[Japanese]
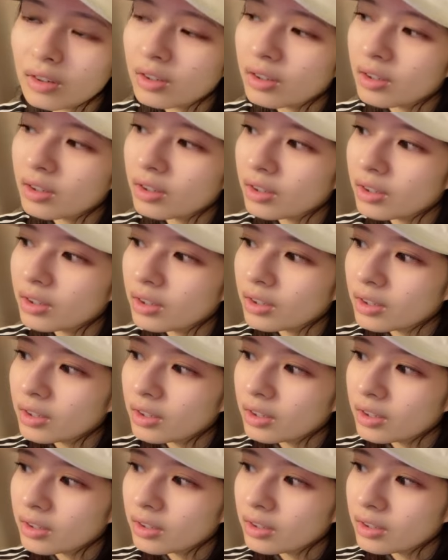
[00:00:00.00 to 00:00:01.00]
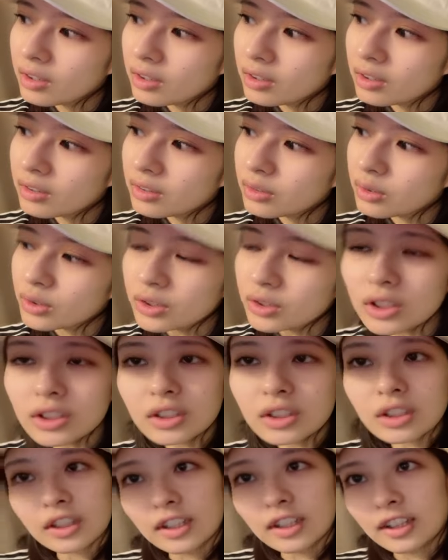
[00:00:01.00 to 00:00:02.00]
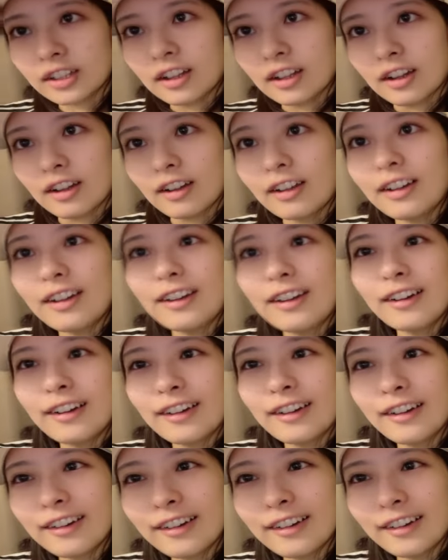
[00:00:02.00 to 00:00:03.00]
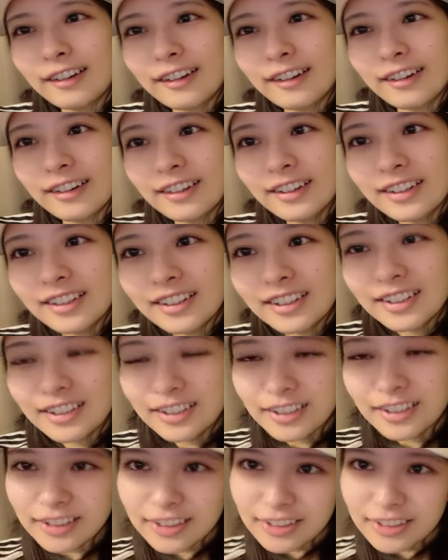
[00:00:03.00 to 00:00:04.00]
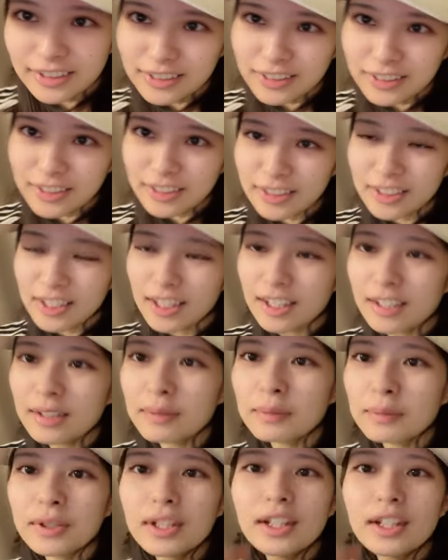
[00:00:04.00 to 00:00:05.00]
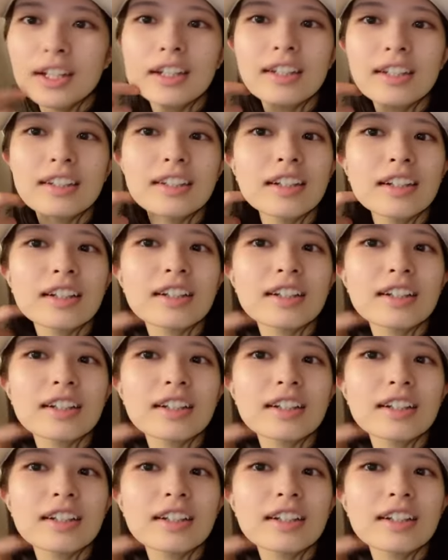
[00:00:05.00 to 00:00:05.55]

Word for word: すいませんね私がちょっと過大評価してたしすぎてたのかもしれないです